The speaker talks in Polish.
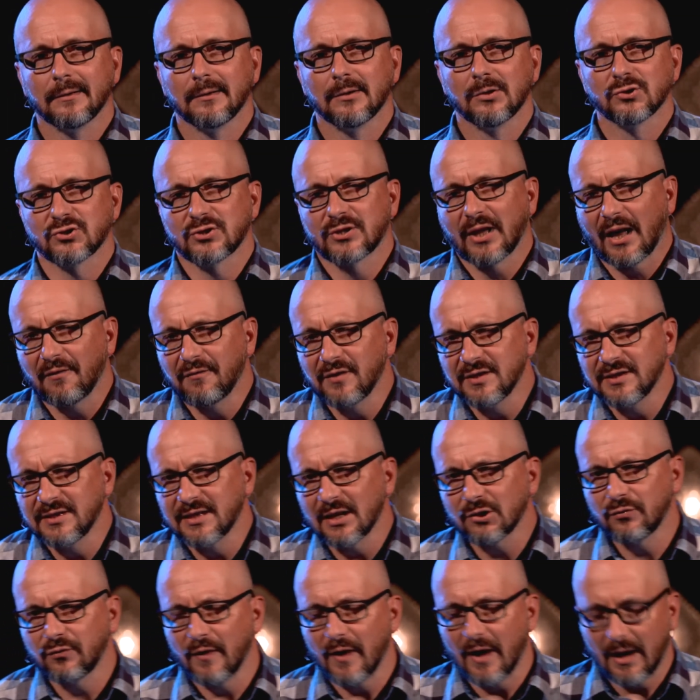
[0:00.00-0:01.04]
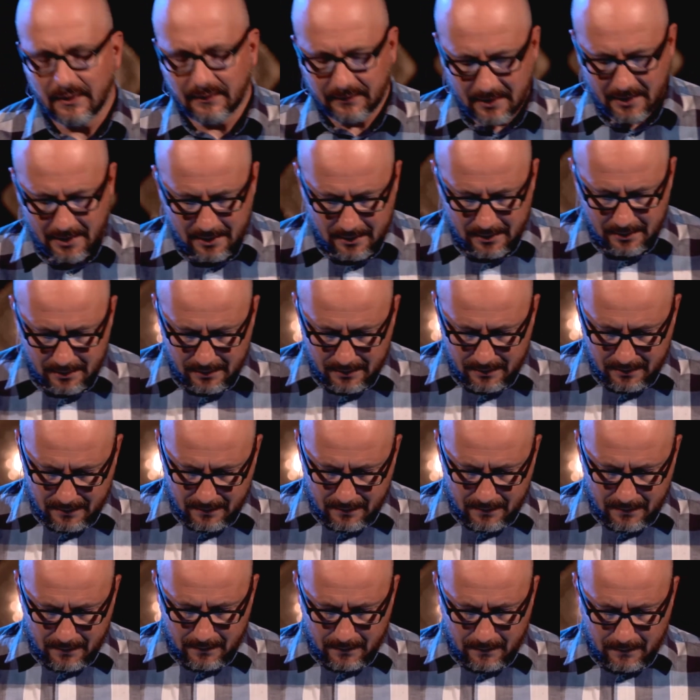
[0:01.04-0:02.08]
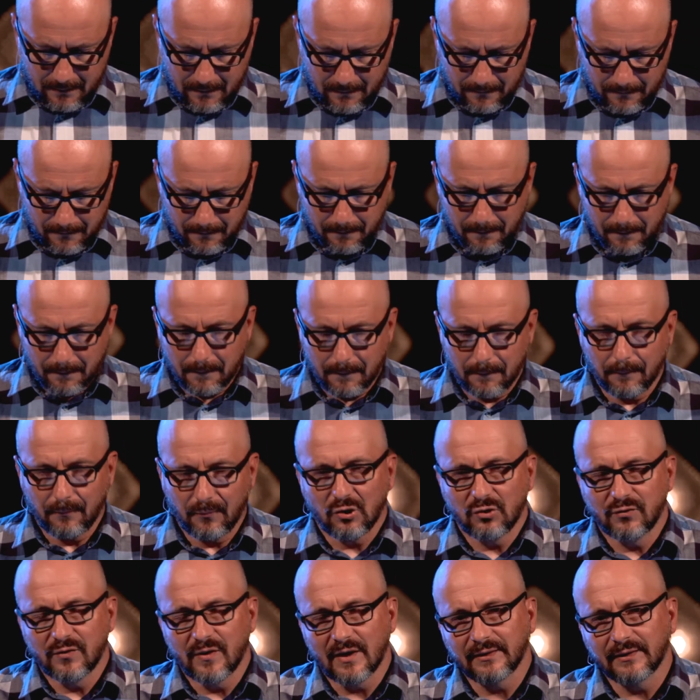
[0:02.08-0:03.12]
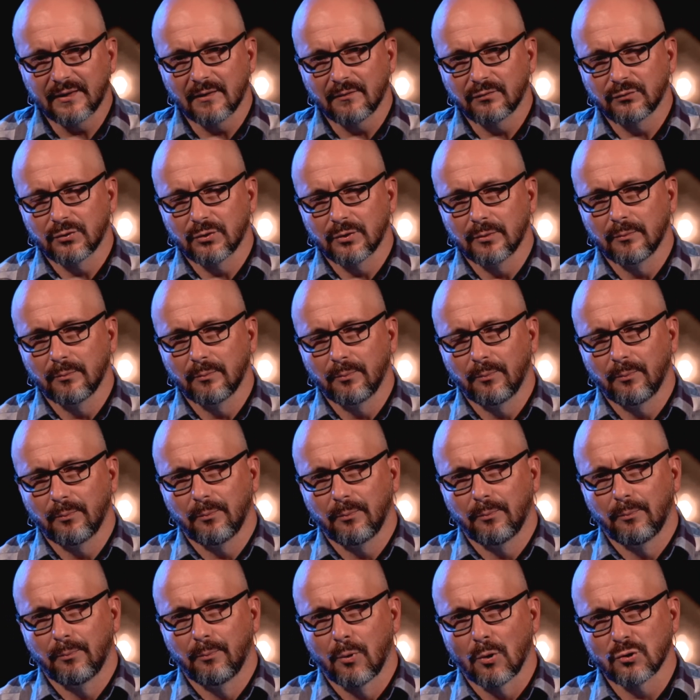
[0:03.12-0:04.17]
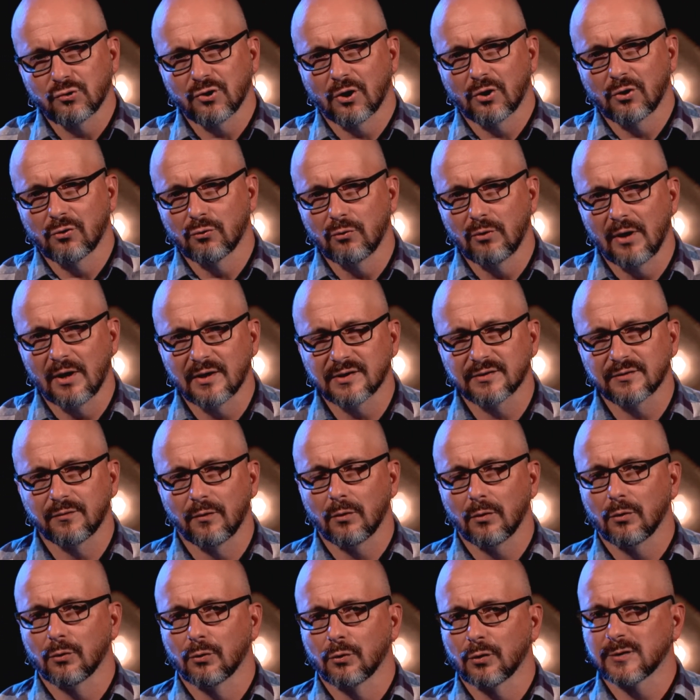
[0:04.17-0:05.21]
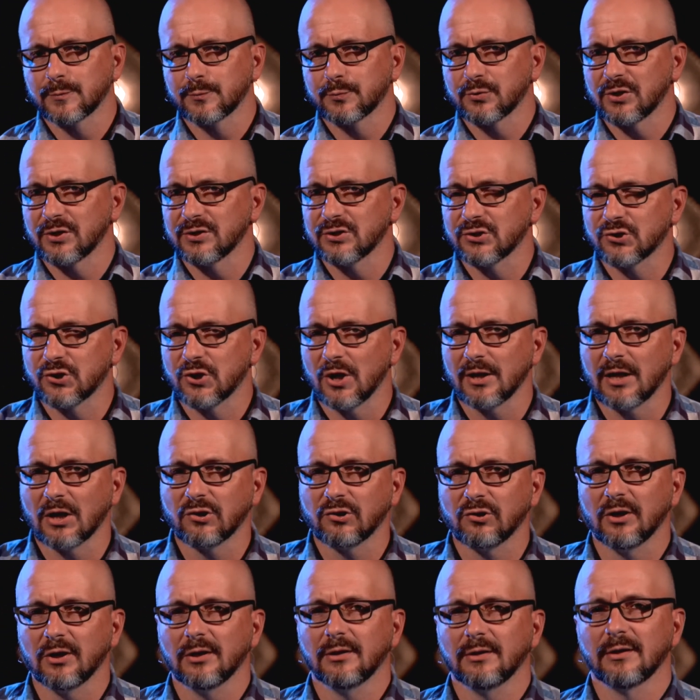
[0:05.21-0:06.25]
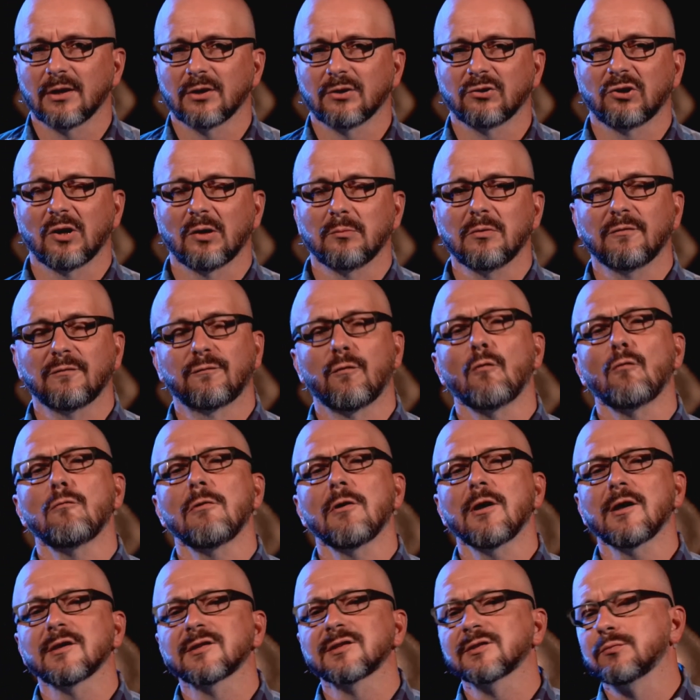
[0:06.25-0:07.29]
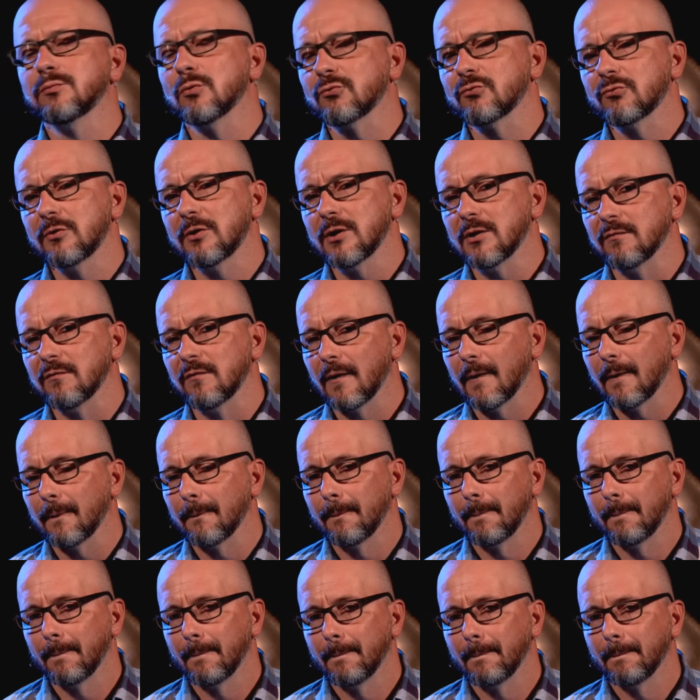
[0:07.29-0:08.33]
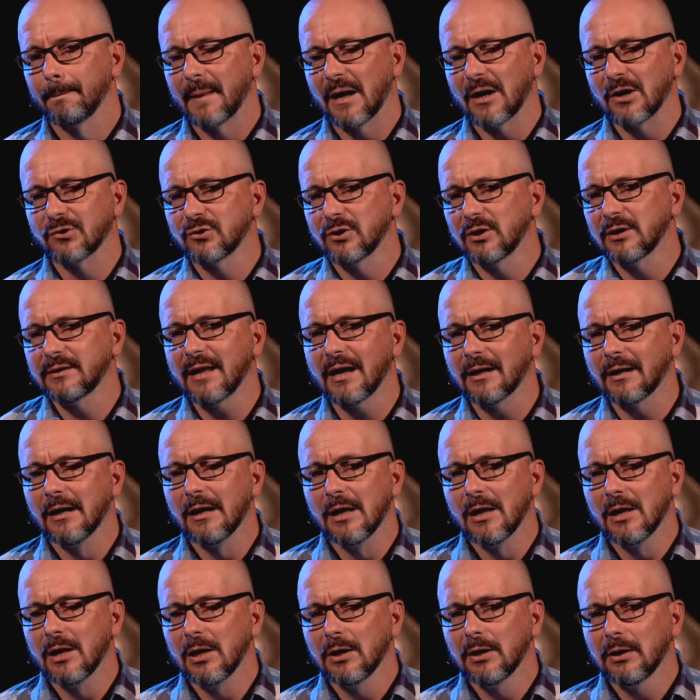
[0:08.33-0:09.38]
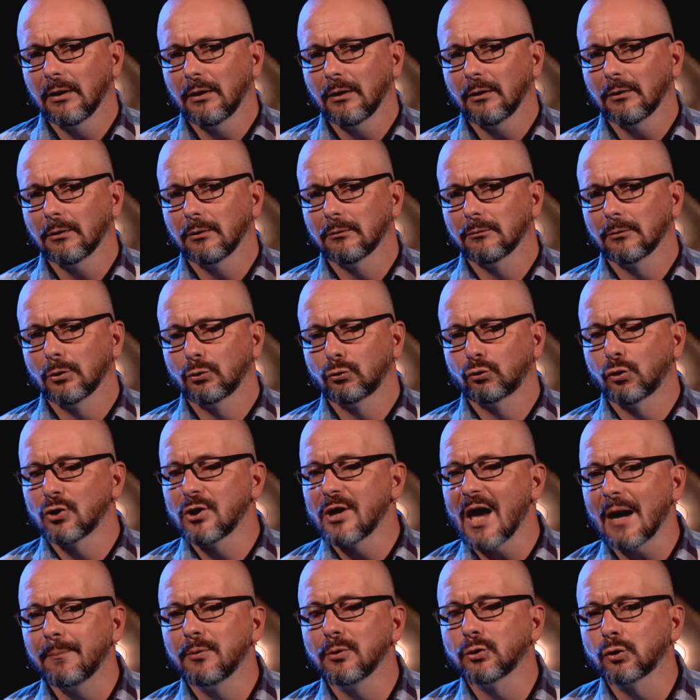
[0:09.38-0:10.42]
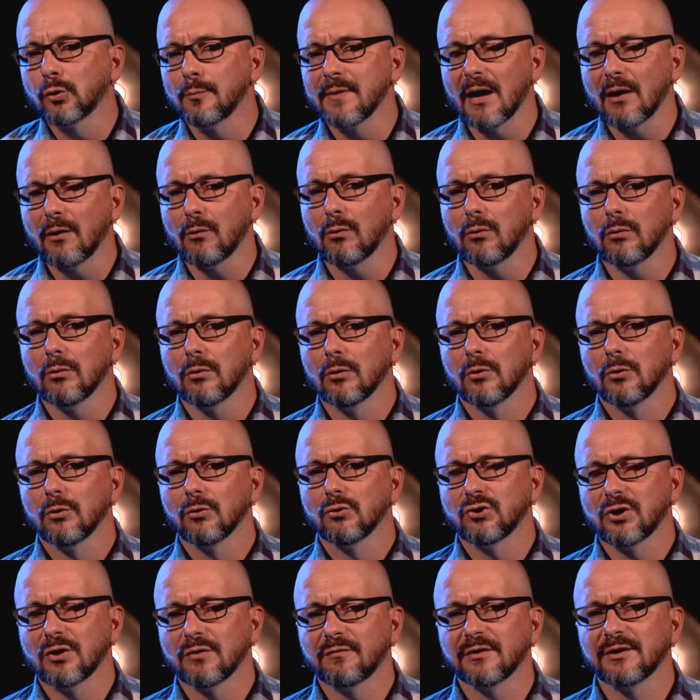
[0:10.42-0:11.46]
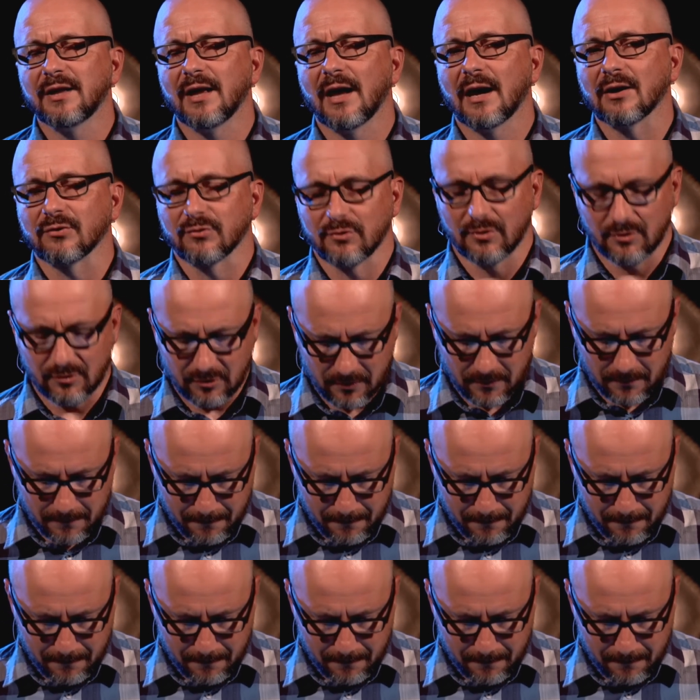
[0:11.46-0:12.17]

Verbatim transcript: Czy taka wizja świata, świata, w którym Boże Królestwo rozprzestrzenia się na ziemi, w ogóle jest możliwe? A jeżeli tak, to jakby to miało się wydarzyć.